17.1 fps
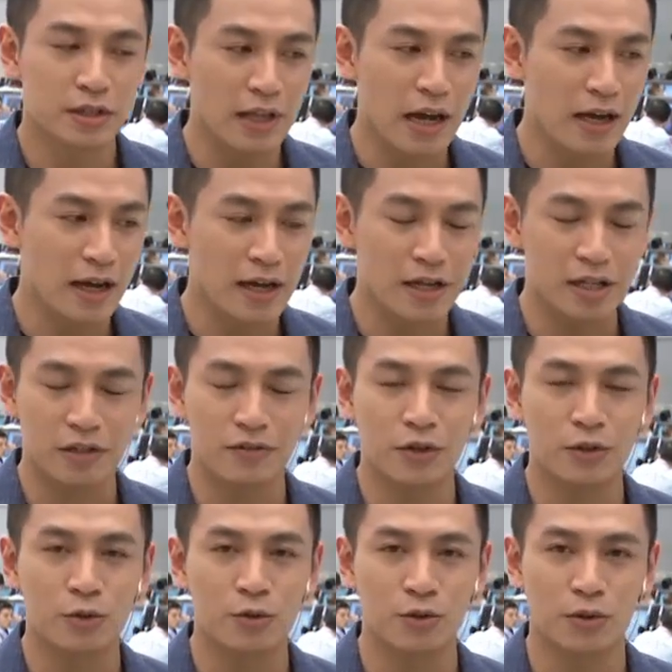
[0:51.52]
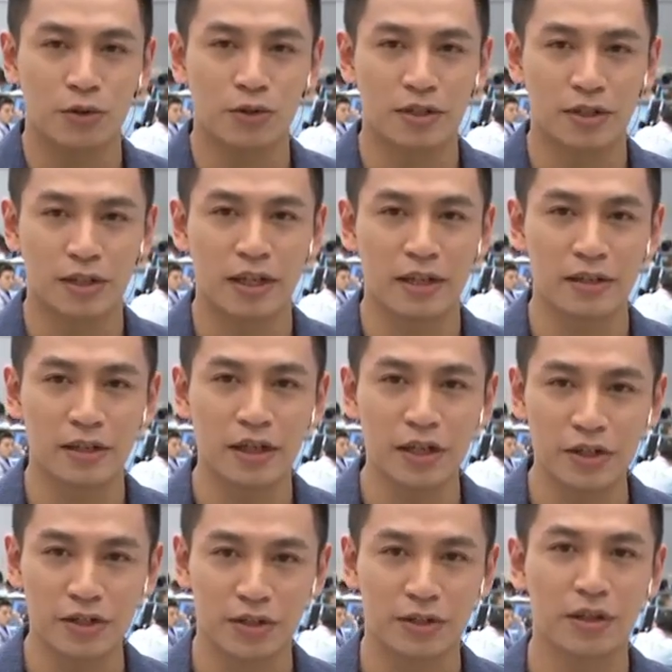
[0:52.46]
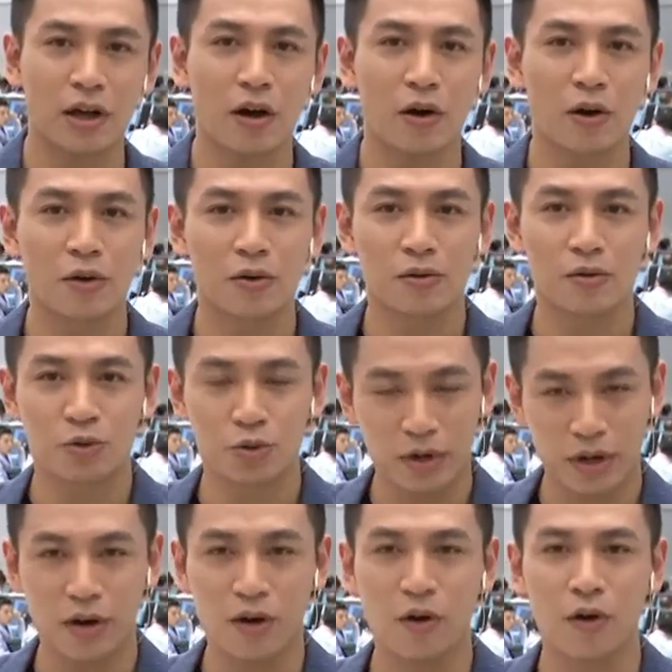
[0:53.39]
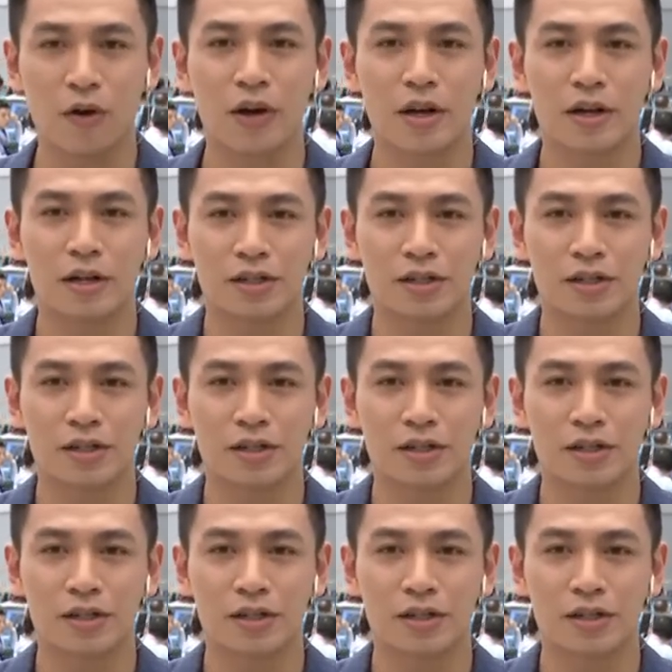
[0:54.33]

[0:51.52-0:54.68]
大概10分钟左右的时间，一直到最后，